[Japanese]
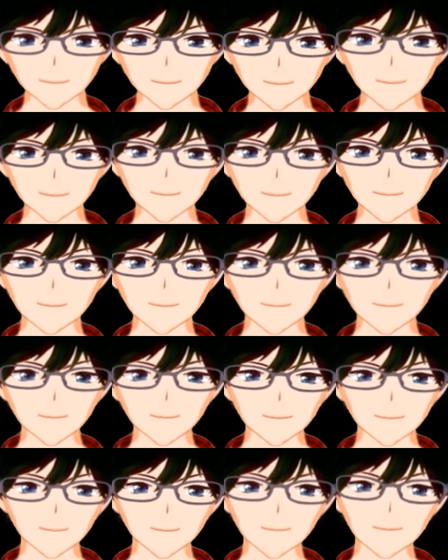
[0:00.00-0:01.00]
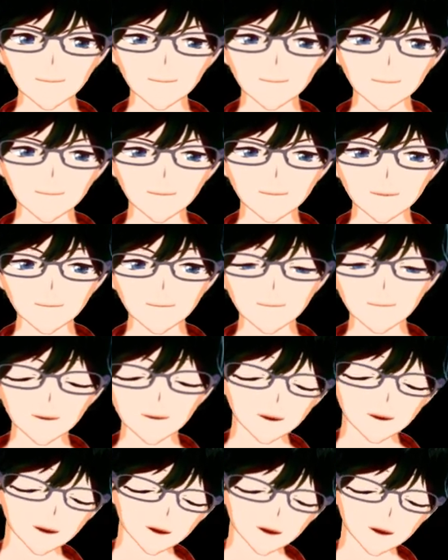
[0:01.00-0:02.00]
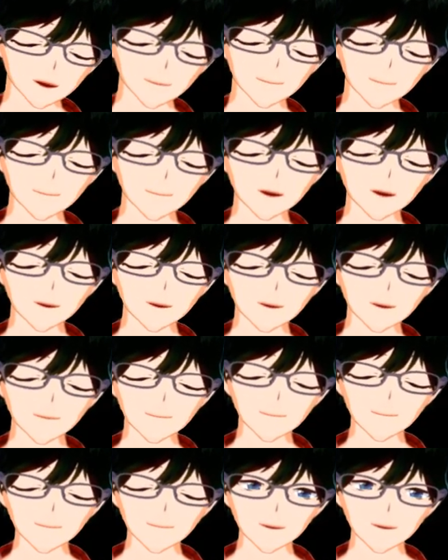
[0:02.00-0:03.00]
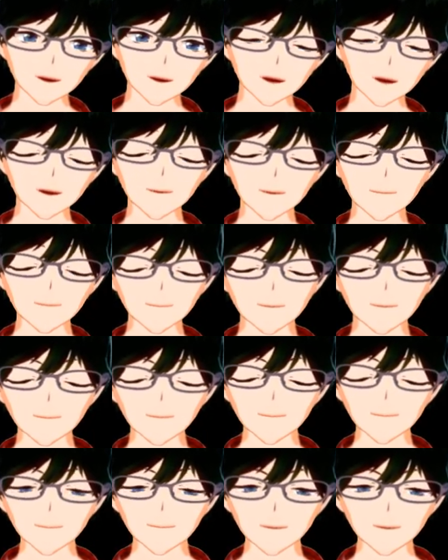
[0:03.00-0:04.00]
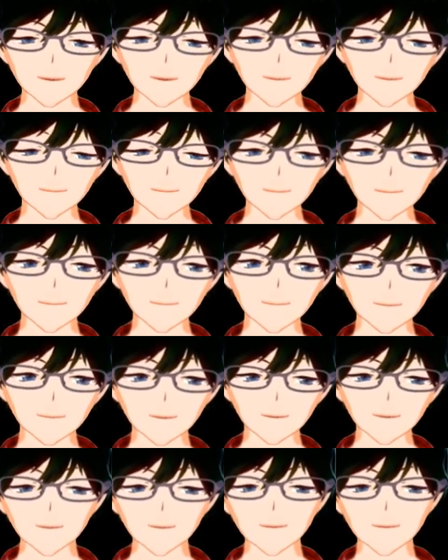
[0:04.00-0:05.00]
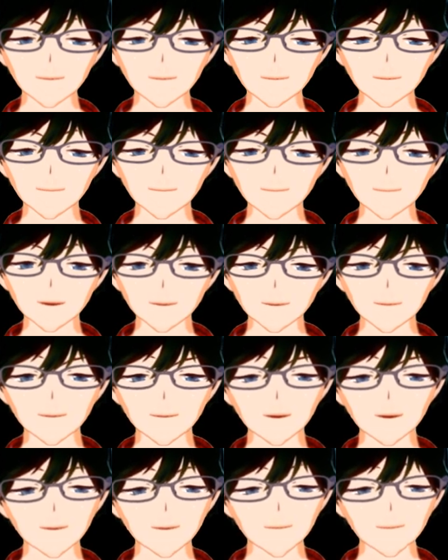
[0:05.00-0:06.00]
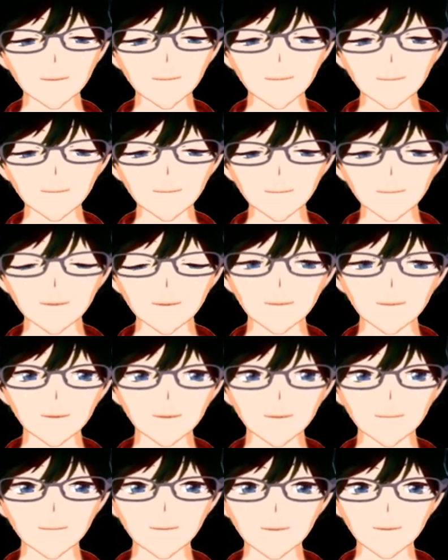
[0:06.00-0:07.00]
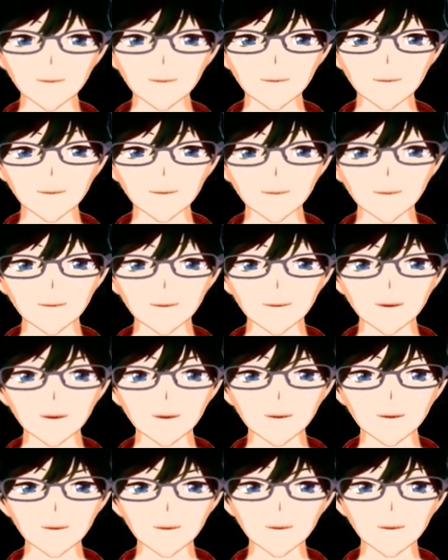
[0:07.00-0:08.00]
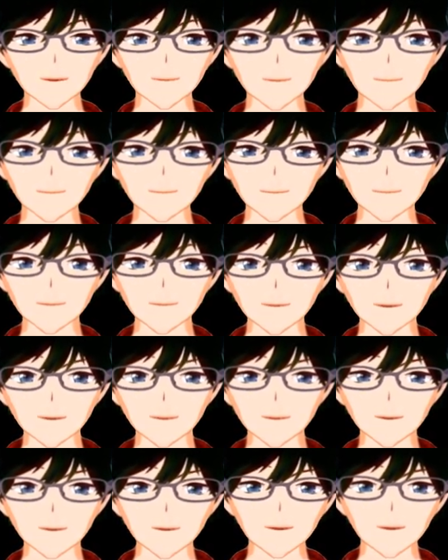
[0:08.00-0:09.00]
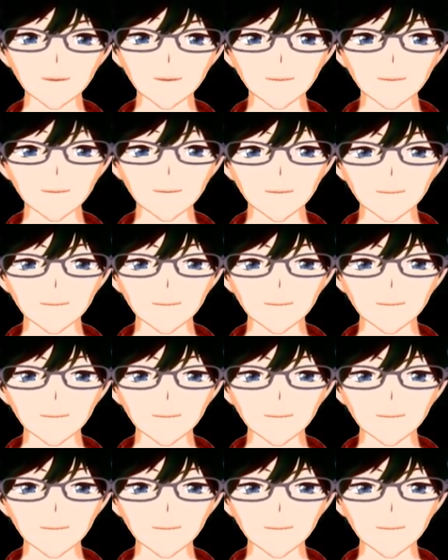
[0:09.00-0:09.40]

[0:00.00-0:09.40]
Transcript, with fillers: これかなり、えー、有利なデバフをつけることができると。まあ、ただ90%っていうね、この微妙なパーセンテージ。これちょっと信用できないんですよ。